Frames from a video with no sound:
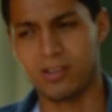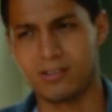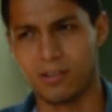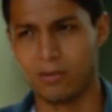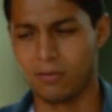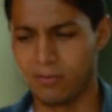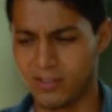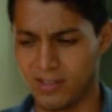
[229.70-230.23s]
días,
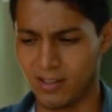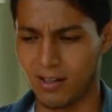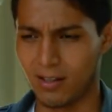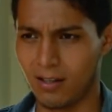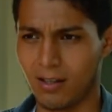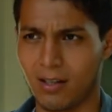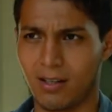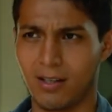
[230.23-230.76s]
señor
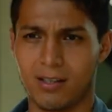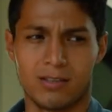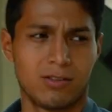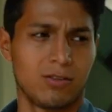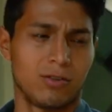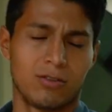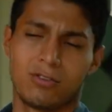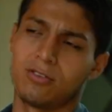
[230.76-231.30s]
oficial.
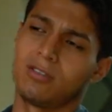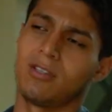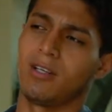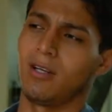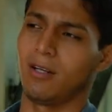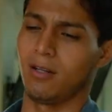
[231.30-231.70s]
¿Acaso se